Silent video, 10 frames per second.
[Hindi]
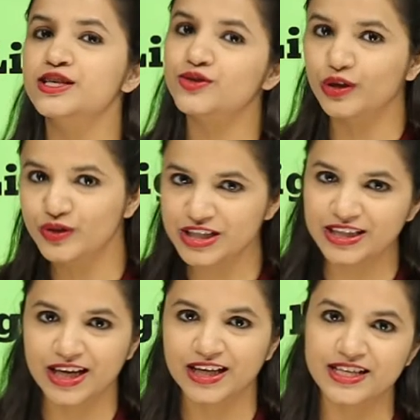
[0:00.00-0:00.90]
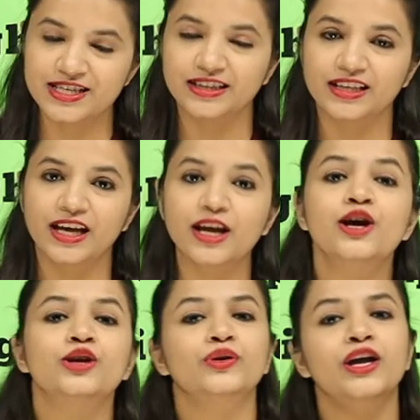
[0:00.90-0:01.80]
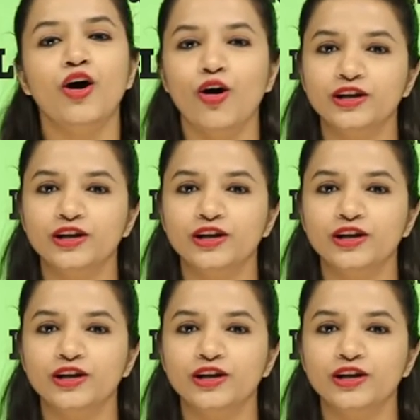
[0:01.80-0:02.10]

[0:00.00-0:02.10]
सॉल्यूशन e देखना चाहते हैं तो ये